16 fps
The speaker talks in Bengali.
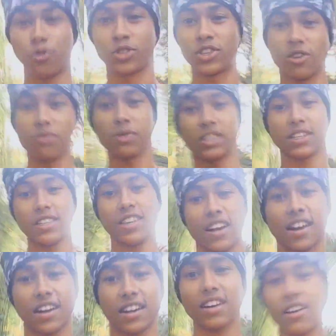খুশি হবে সেই
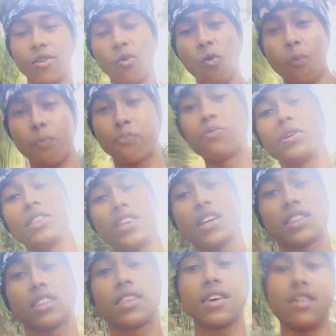জায়গাটা না উপরি
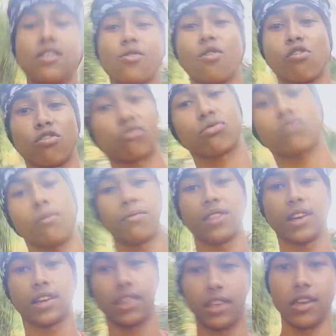দেখতে অসম
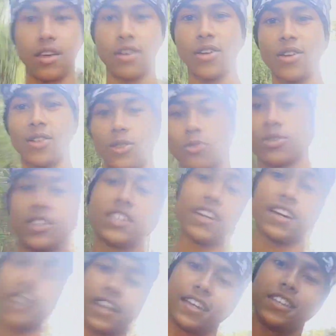দেখতে তো সেই
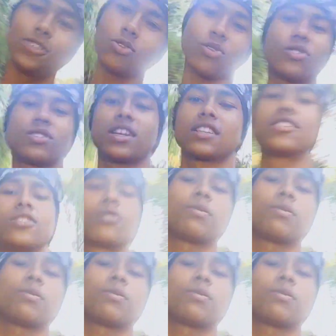জায়গাটা কী জন্য যাচ্ছি